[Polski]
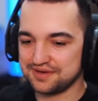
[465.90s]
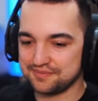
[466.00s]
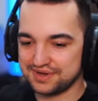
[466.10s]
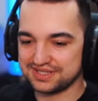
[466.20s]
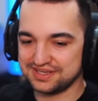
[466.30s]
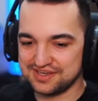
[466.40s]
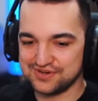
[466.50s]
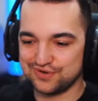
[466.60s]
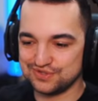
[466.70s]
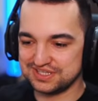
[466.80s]
ma taki
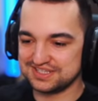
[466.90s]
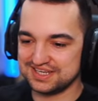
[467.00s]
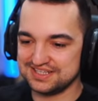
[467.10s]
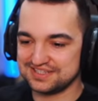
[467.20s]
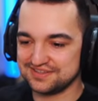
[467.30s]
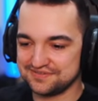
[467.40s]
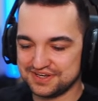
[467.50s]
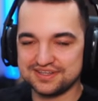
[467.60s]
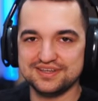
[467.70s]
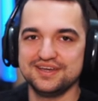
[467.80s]
kogucik
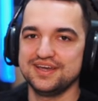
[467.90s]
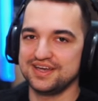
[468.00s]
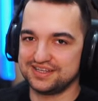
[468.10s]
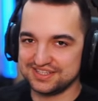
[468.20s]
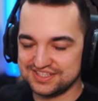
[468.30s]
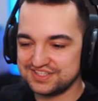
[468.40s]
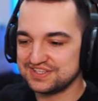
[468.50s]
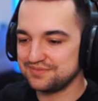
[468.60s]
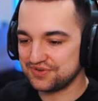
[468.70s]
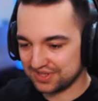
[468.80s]
zainstalowany. Jak
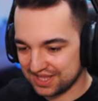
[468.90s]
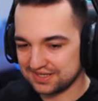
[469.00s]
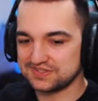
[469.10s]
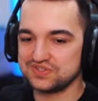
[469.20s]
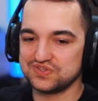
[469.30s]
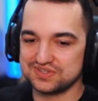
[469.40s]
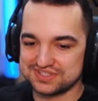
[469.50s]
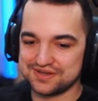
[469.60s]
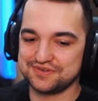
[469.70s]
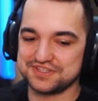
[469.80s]
naciśniemy klakson, to on
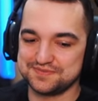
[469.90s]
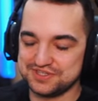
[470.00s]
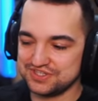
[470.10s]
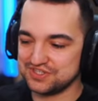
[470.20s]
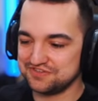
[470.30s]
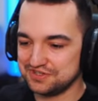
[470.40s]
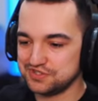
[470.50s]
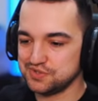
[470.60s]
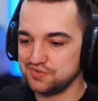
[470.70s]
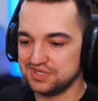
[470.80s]
cały czas będzie się
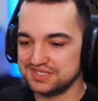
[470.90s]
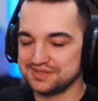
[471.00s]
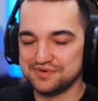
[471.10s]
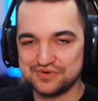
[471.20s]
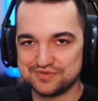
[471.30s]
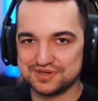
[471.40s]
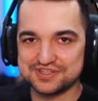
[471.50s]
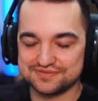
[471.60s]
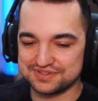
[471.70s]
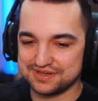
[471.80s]
świecił i samochód
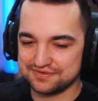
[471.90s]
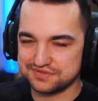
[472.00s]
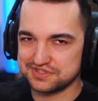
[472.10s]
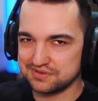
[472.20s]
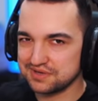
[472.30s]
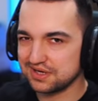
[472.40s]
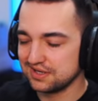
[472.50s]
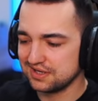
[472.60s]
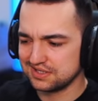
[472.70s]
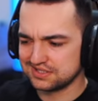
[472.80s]
będzie wydawał z siebie
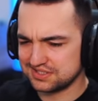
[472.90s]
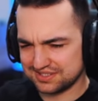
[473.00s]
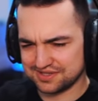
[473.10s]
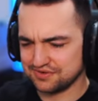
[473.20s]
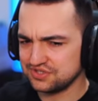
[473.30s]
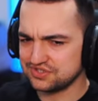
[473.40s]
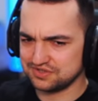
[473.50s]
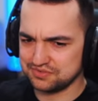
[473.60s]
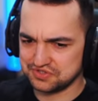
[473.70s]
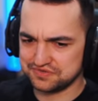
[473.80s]
sygnał. Jeśli
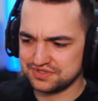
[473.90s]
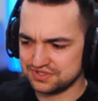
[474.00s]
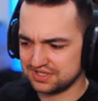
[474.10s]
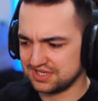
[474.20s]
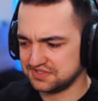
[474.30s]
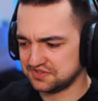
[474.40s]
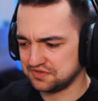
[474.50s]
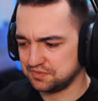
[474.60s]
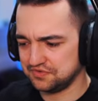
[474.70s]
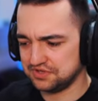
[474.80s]
sobie oczywiście klakson
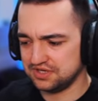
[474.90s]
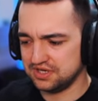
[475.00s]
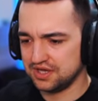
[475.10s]
odpowiedni